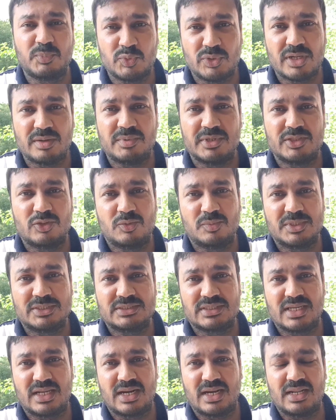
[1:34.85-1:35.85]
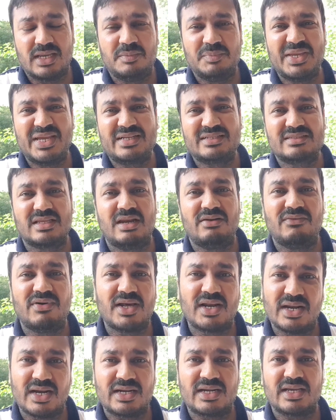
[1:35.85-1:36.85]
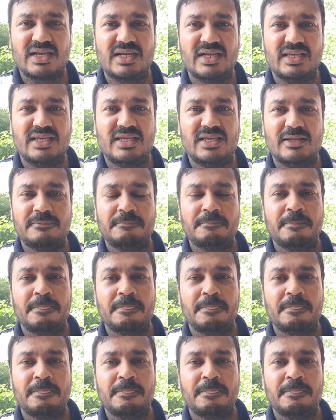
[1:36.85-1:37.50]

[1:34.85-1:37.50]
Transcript: पूरा बंदोबस्त कर लिया अब एक तलवार लटक गई है